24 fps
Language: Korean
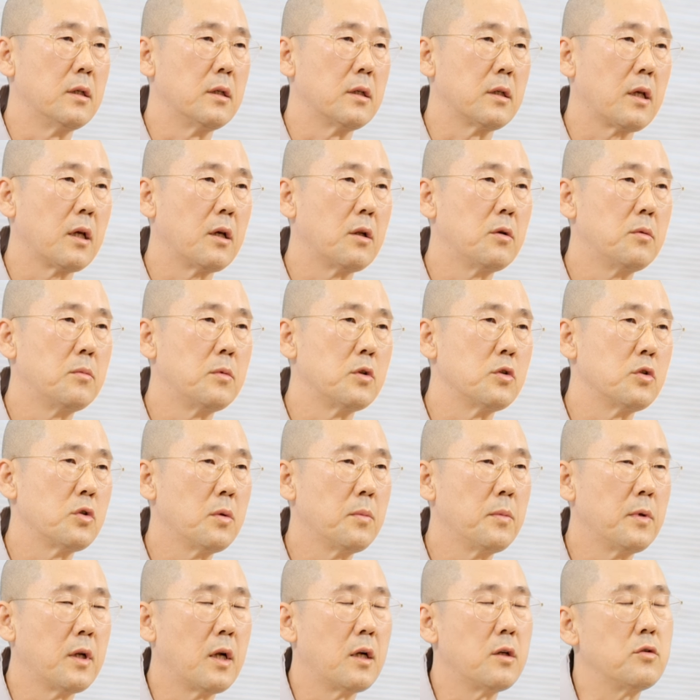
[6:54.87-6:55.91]
괴로움을
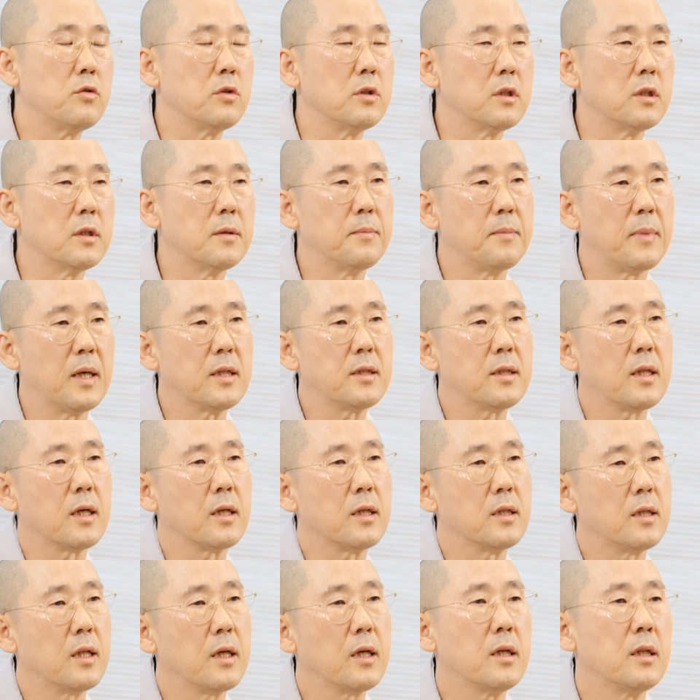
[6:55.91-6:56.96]
소멸할 수 있는
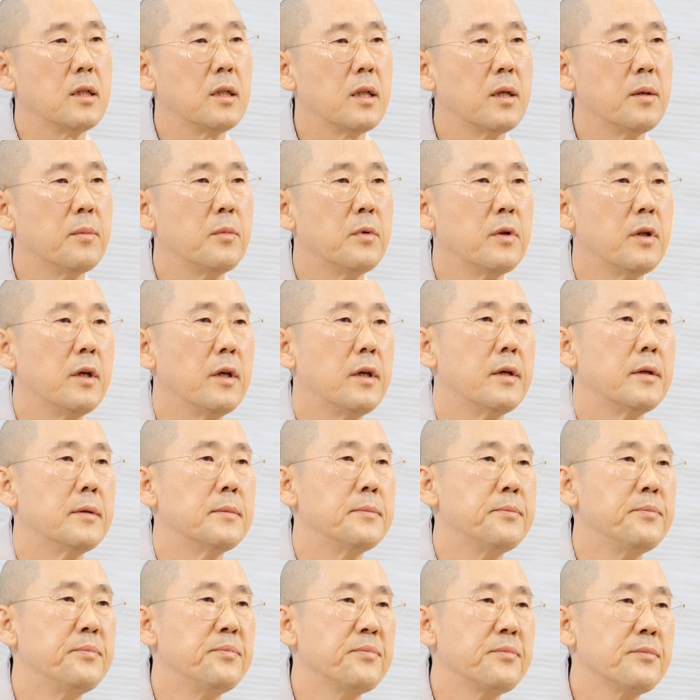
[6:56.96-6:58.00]
바탕이 되기 때문에
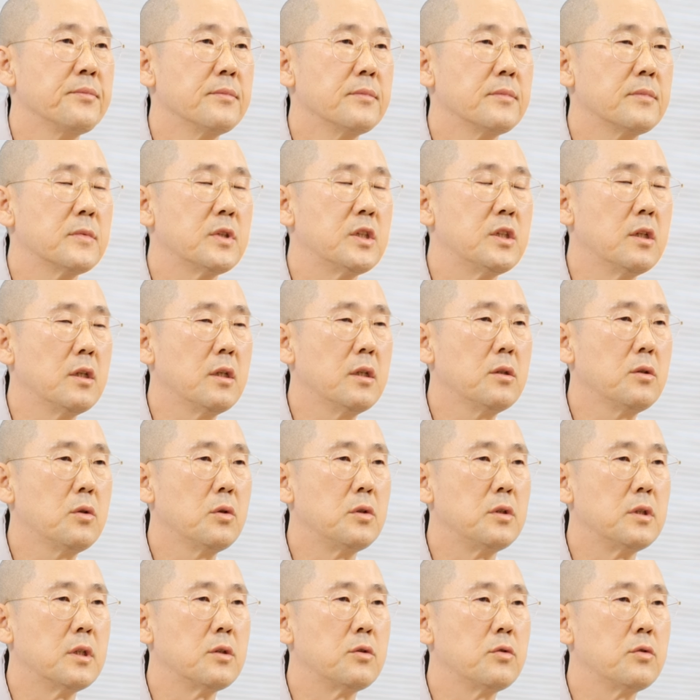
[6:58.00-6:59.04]
적어도 이제